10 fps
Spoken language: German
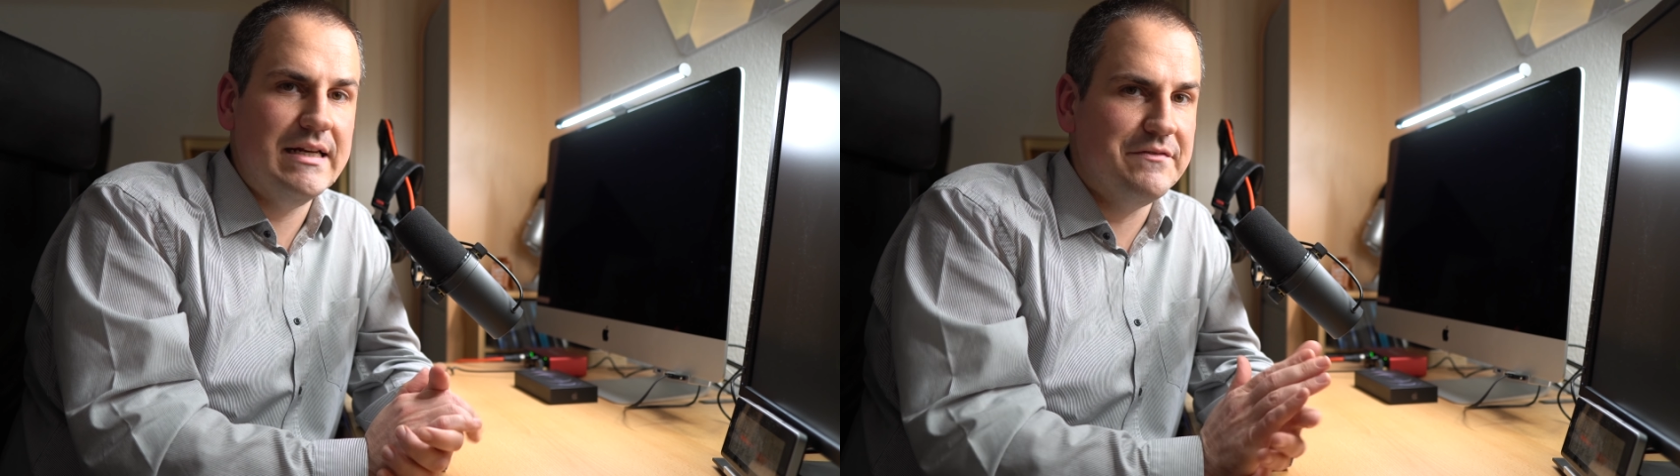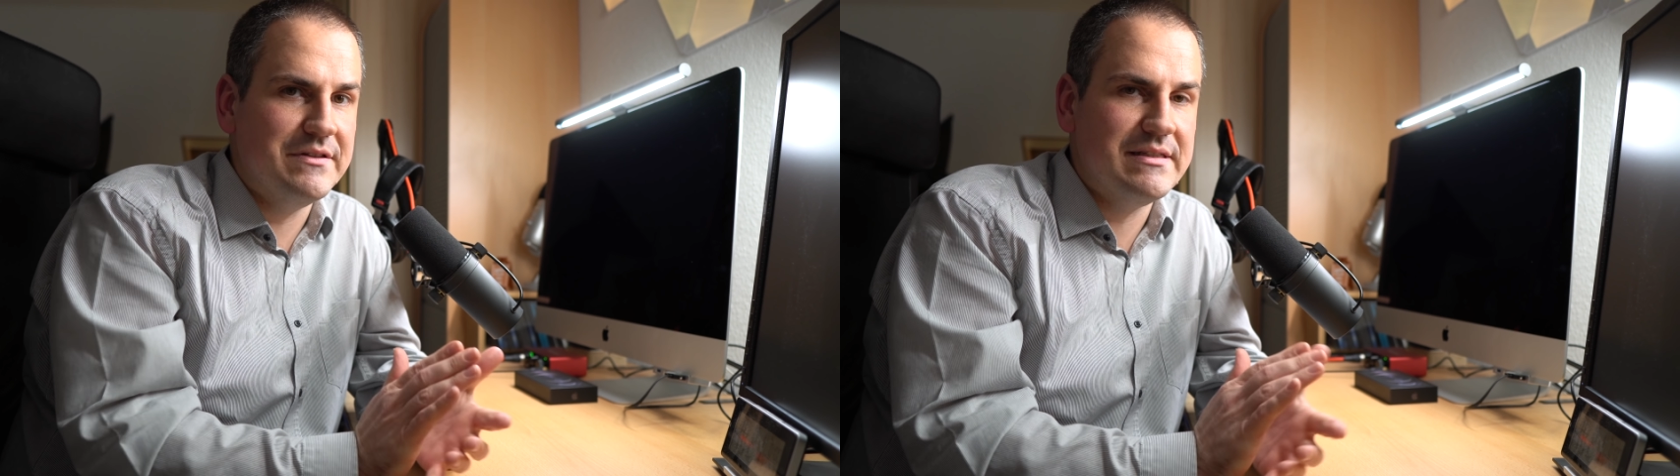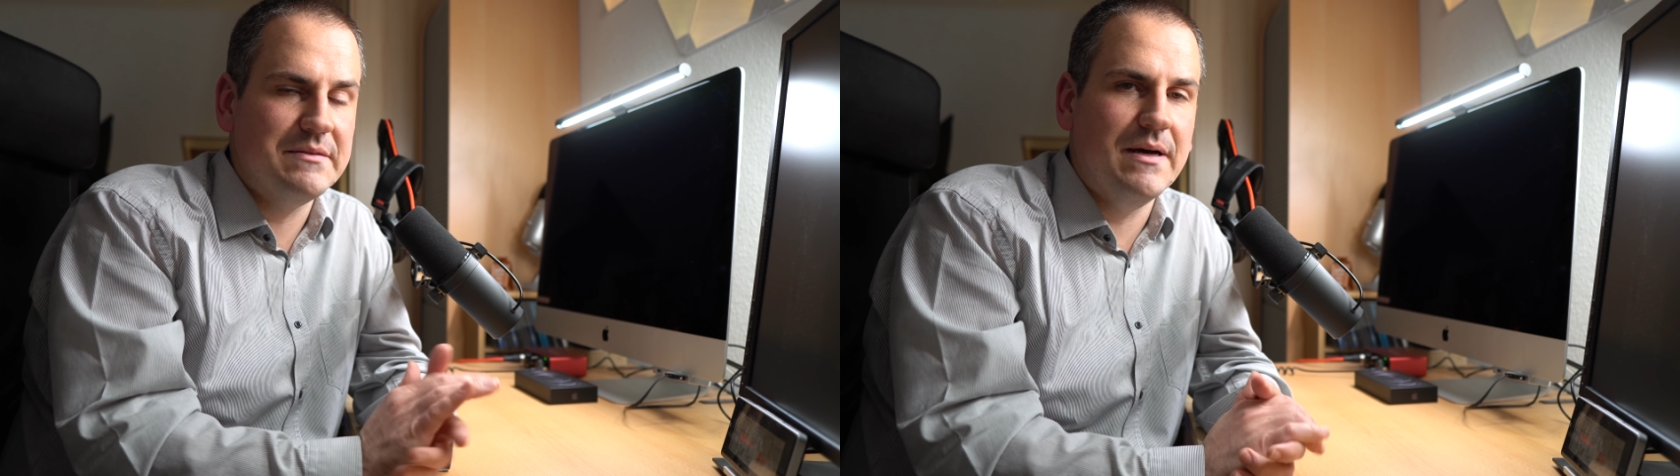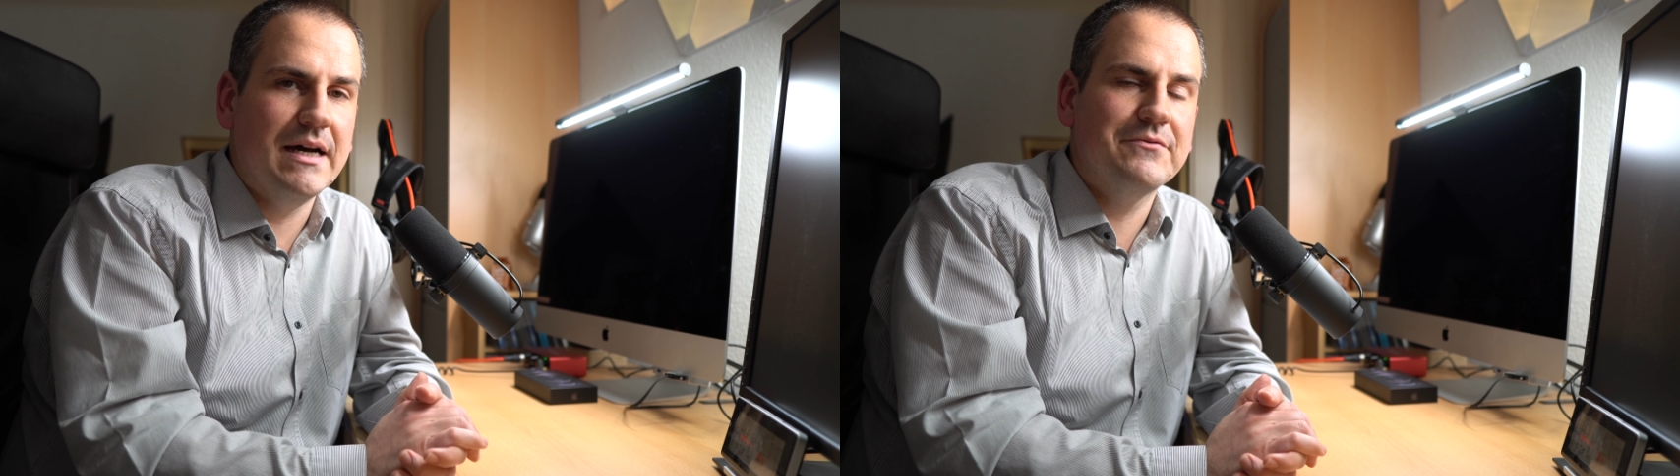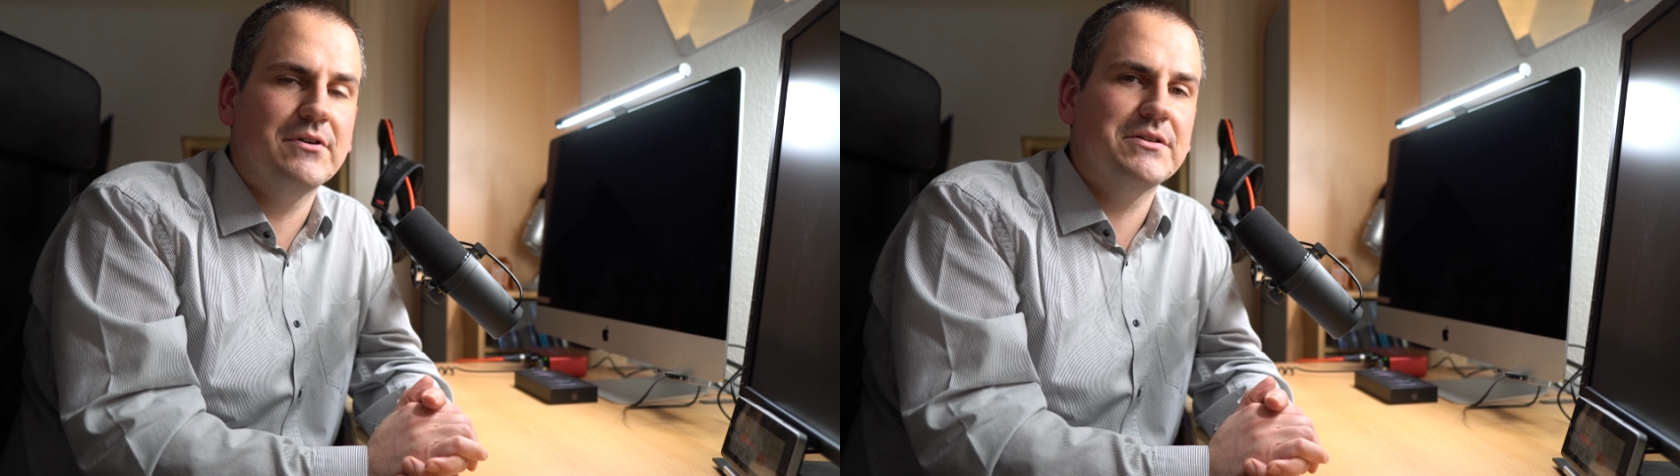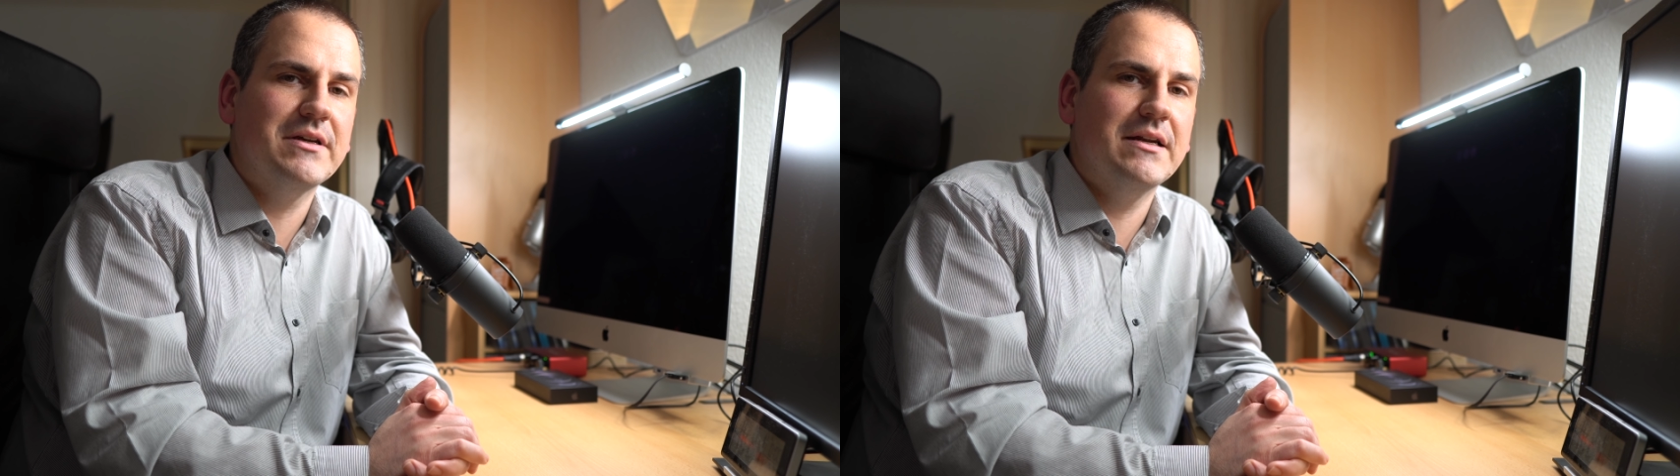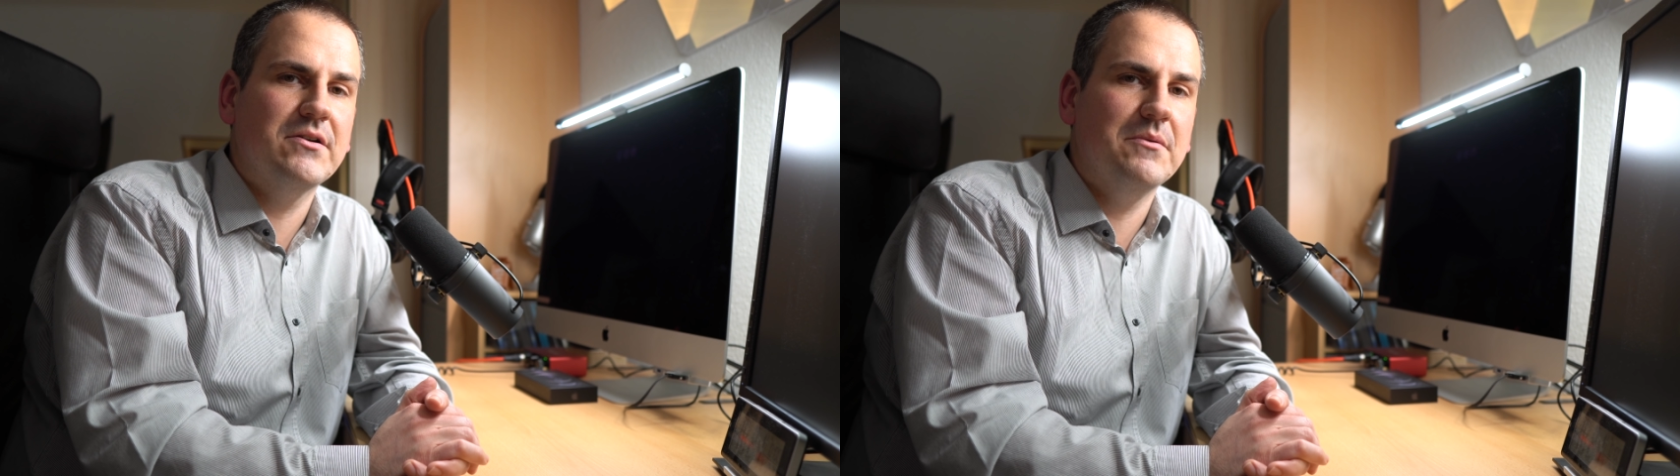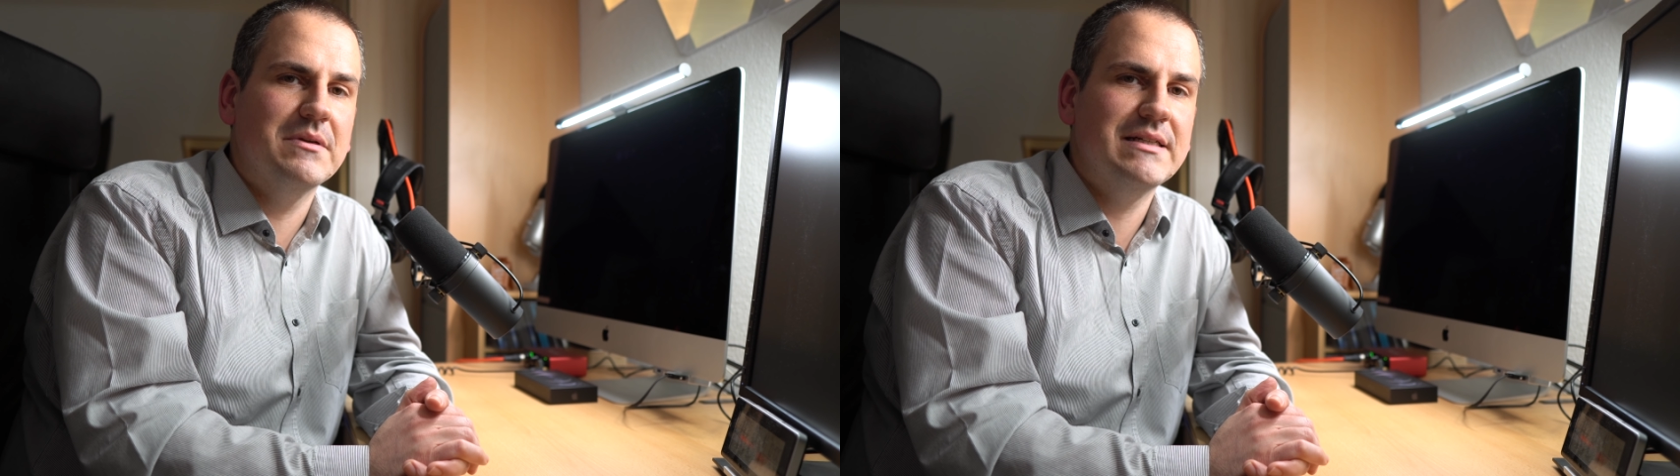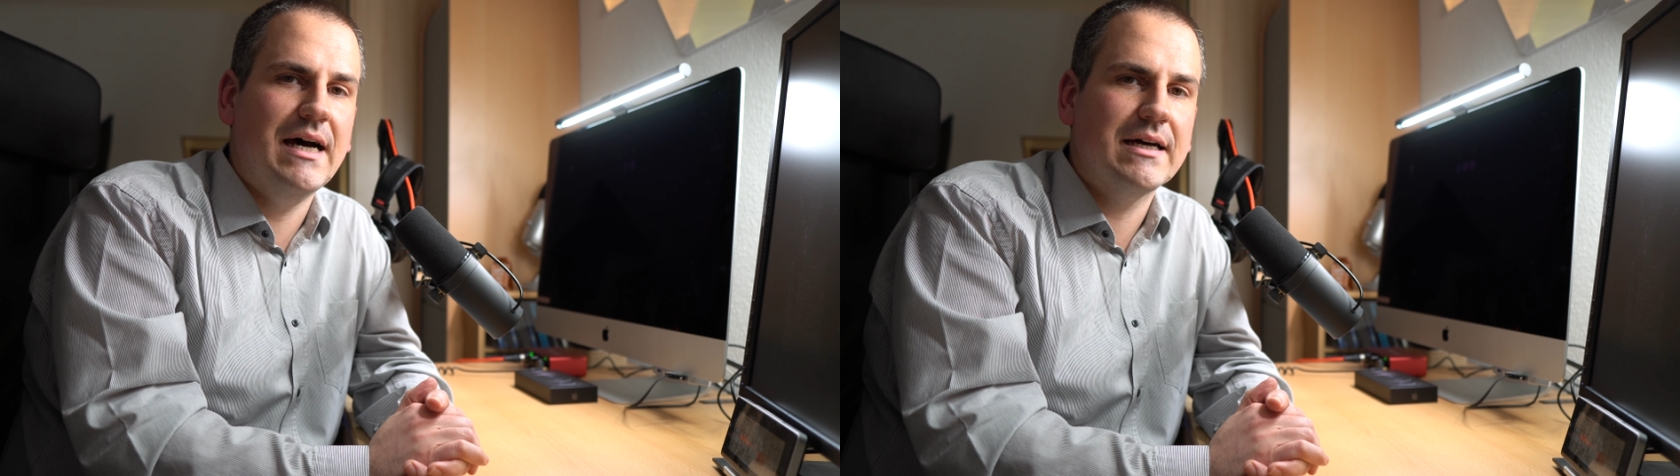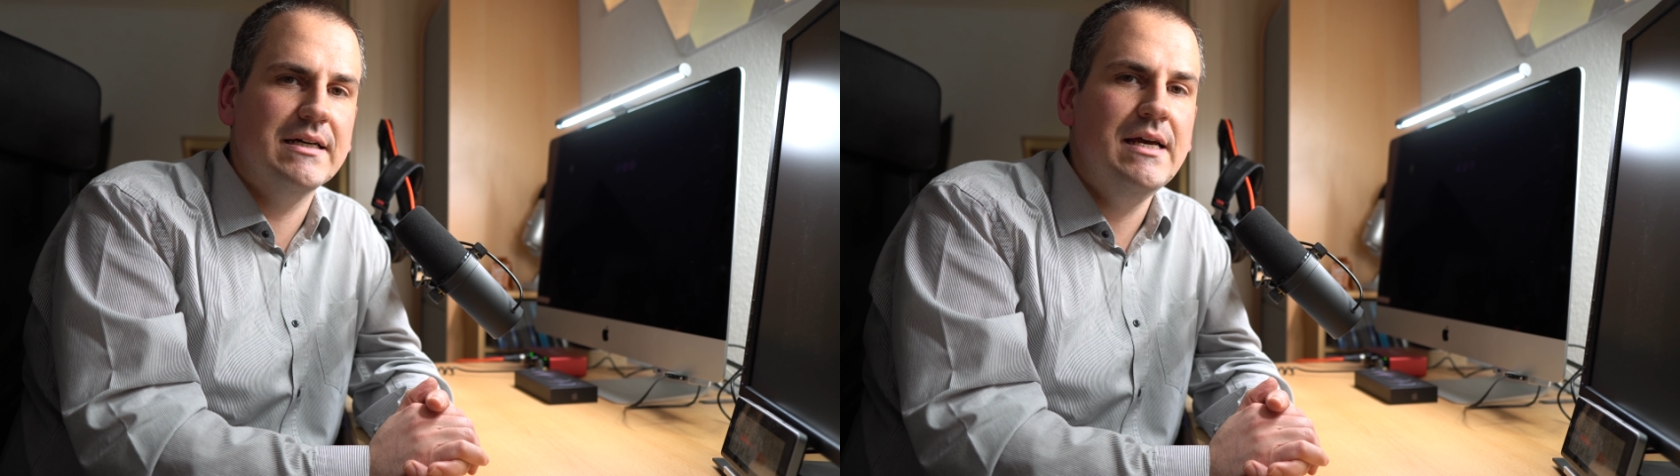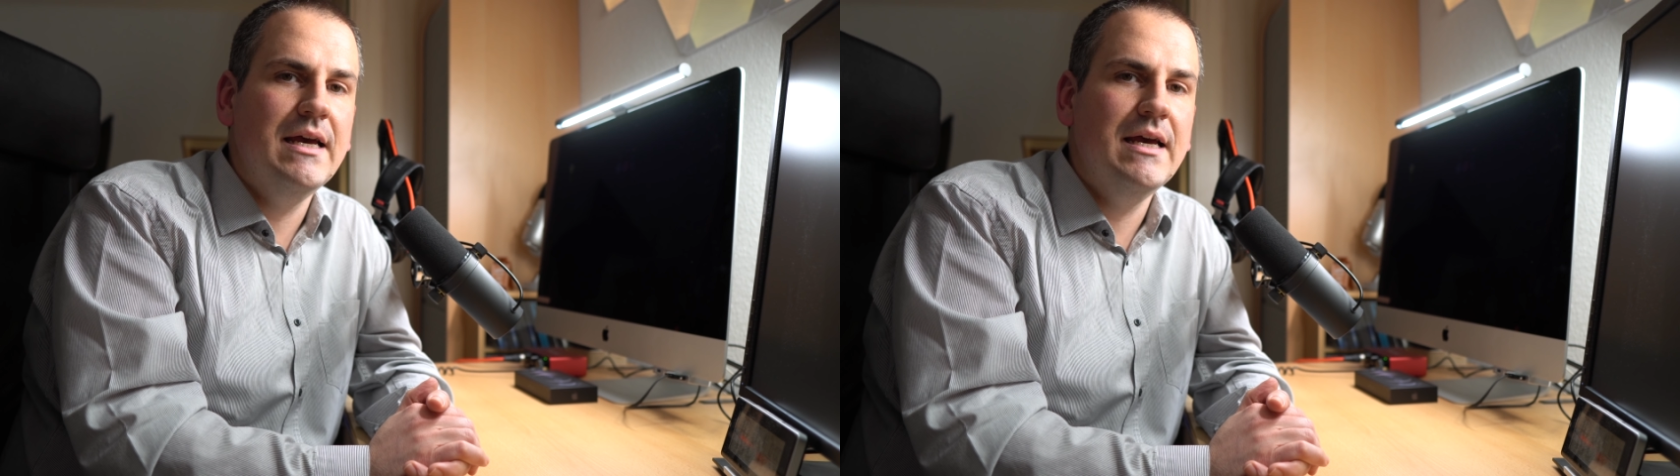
Ihr wisst, ich beantworte auch gerne Kommentare.